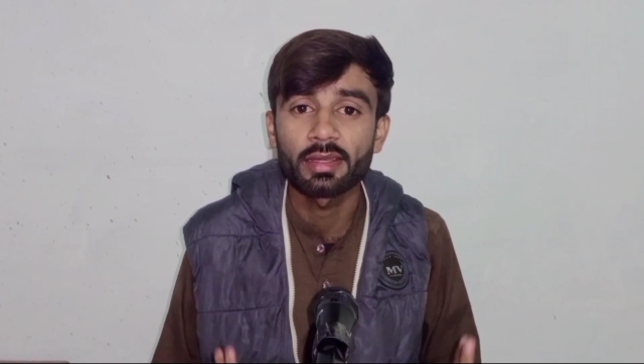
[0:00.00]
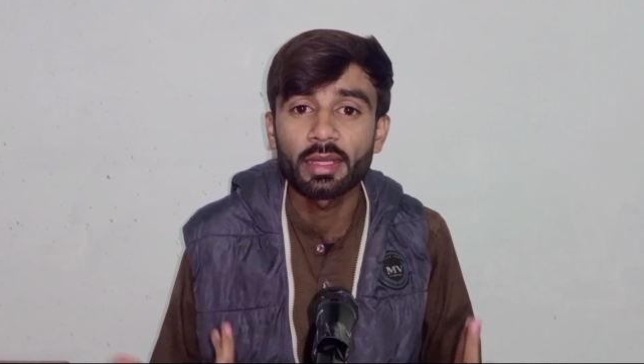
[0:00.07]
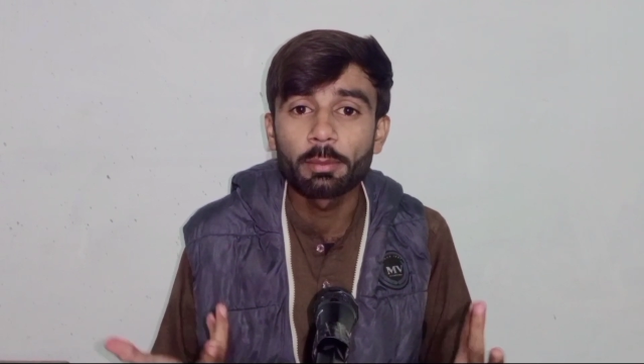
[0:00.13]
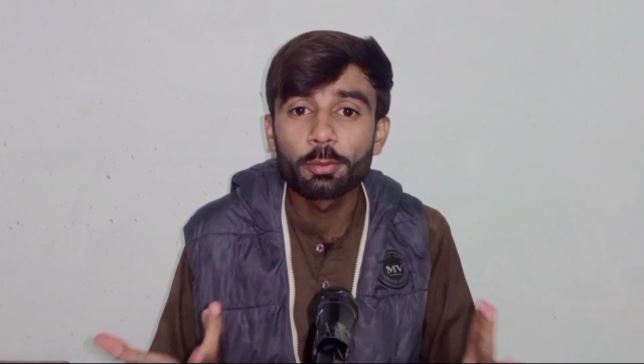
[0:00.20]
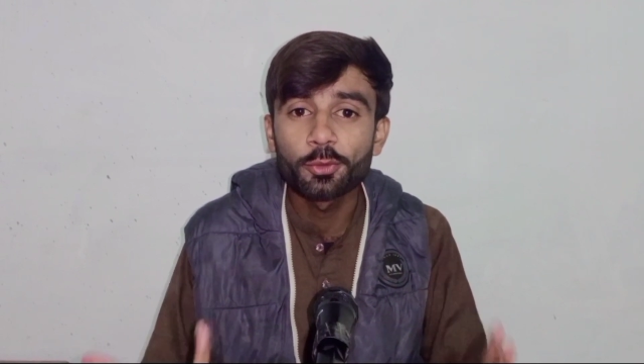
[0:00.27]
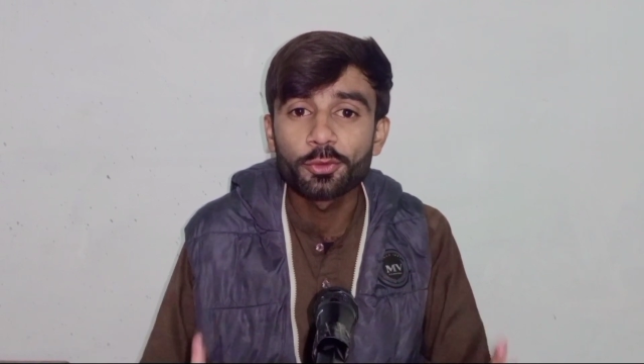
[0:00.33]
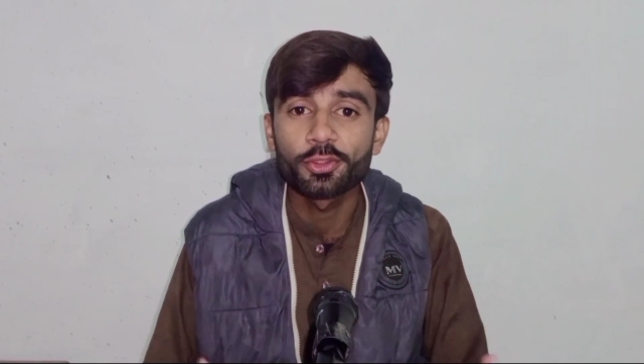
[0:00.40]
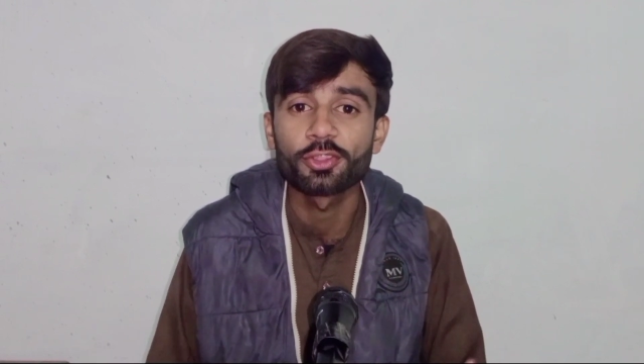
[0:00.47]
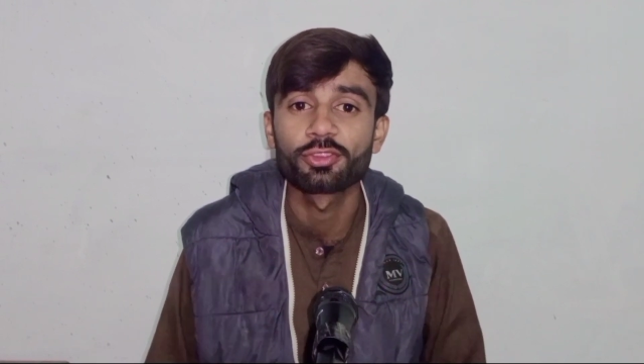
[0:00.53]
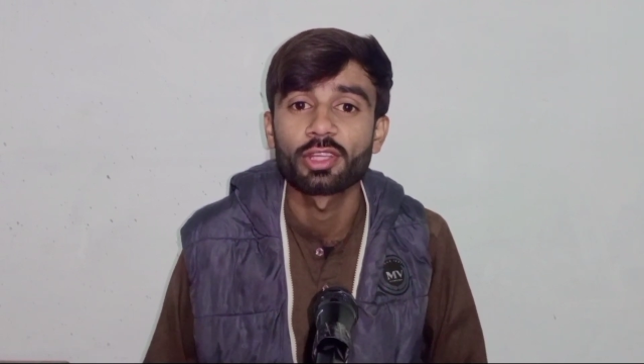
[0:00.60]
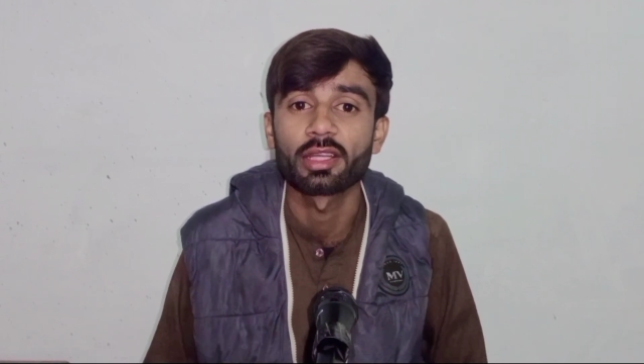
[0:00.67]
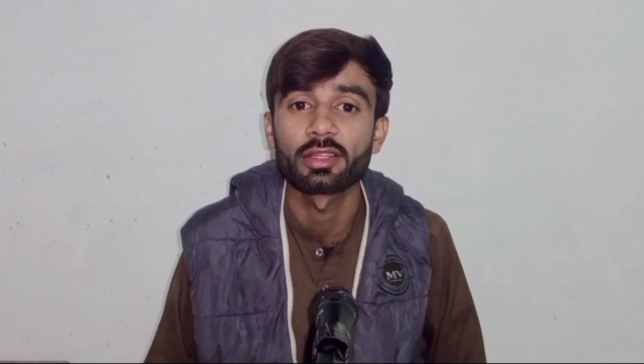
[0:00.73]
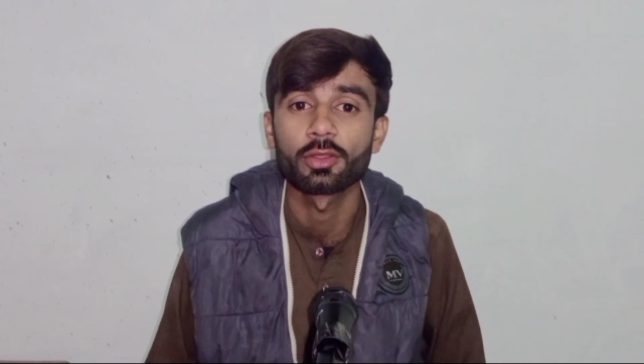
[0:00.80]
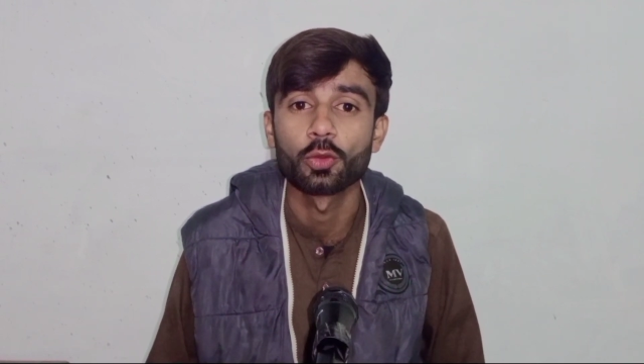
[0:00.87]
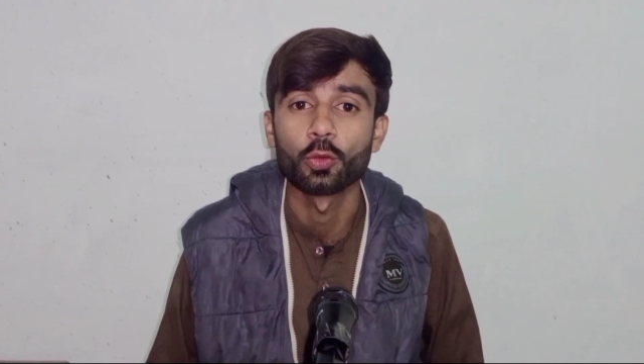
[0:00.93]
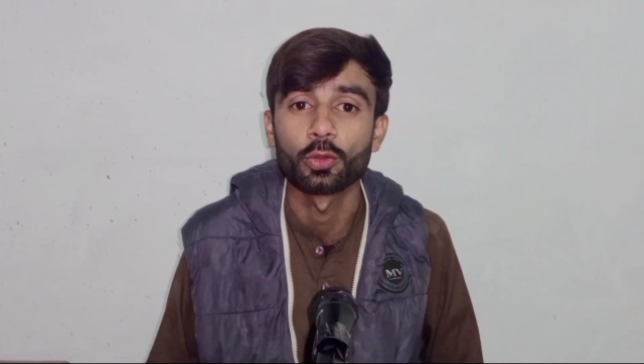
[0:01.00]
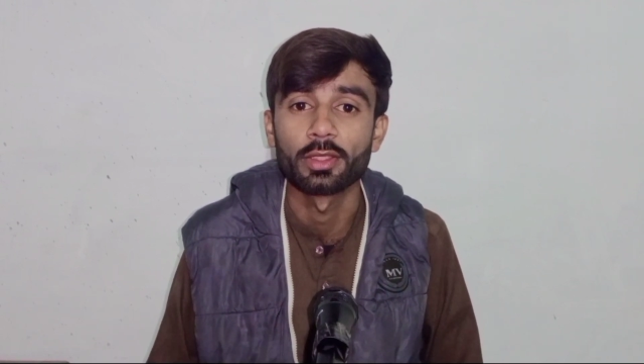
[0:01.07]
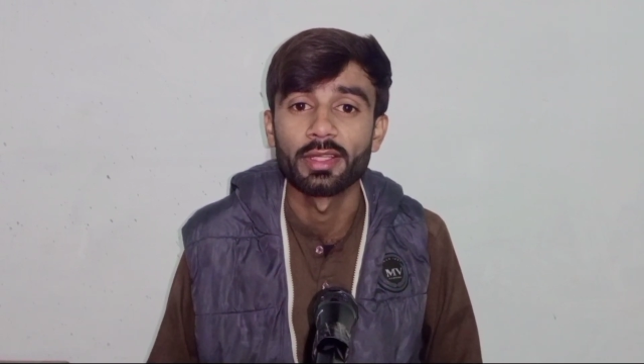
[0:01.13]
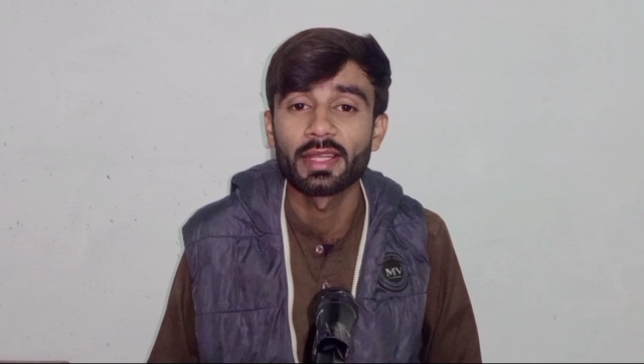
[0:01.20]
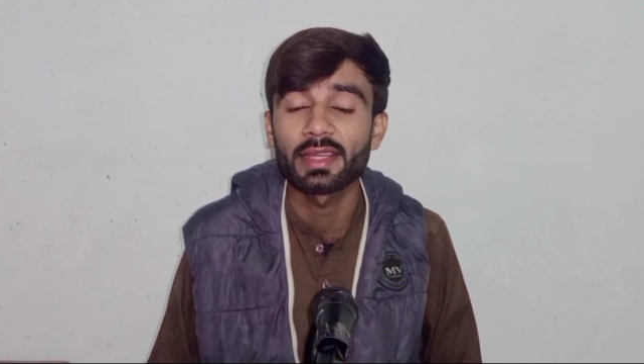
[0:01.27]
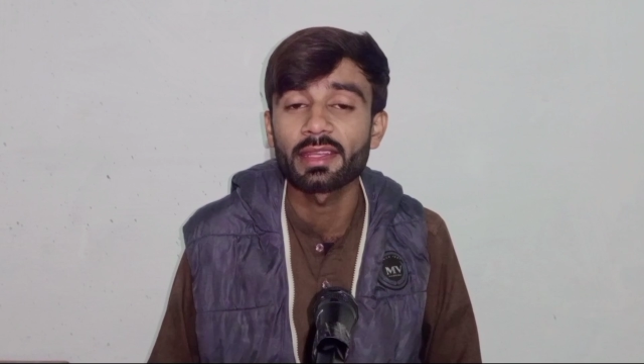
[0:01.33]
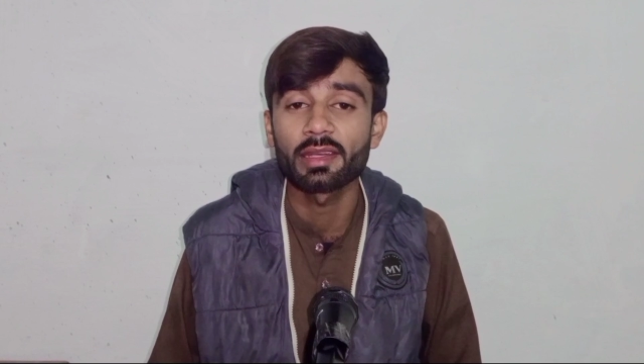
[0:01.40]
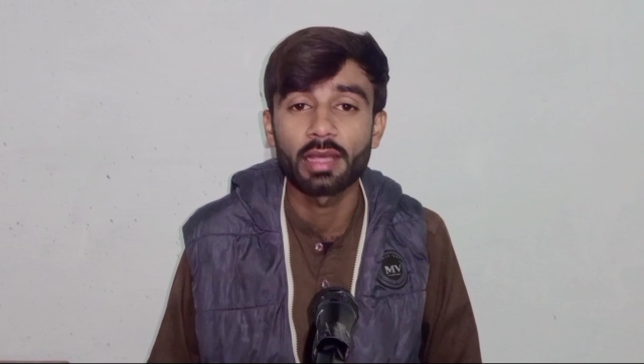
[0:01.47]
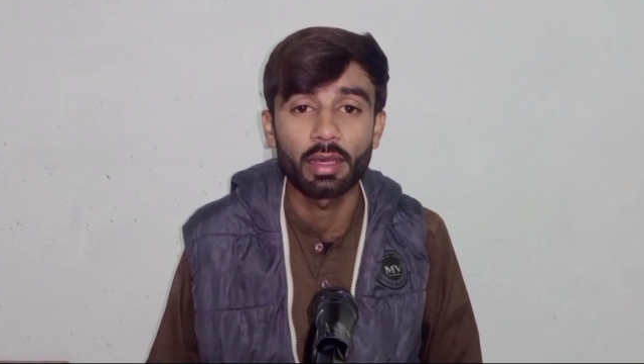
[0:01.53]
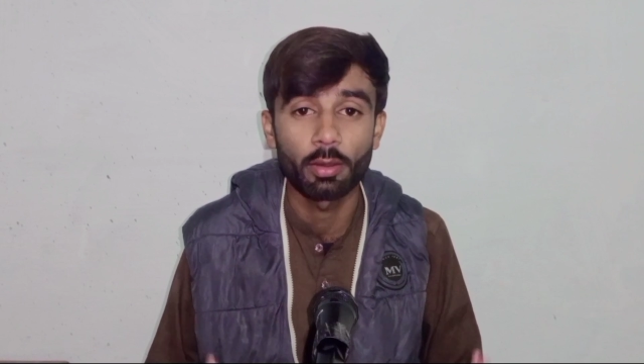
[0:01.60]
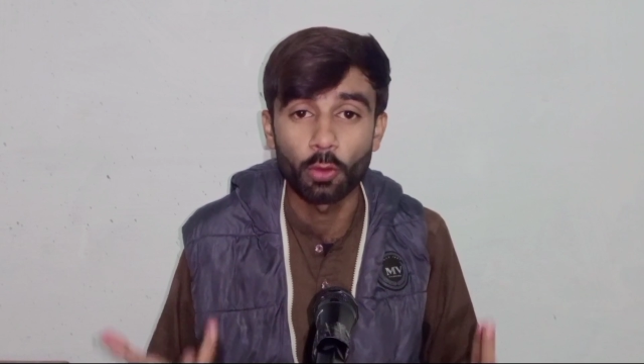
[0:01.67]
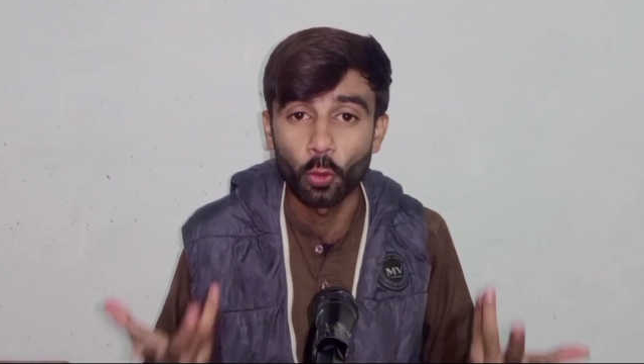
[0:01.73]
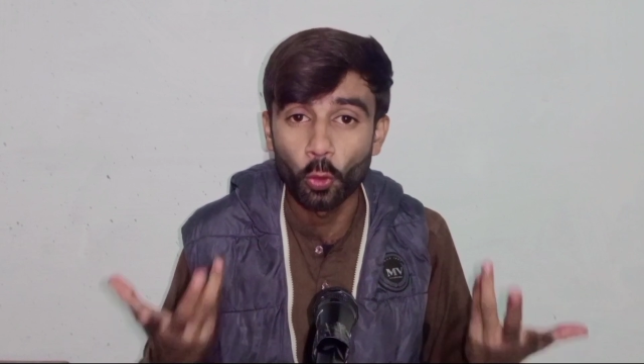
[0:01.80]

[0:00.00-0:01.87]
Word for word: कि कब उसकी शादी होगी लेकिन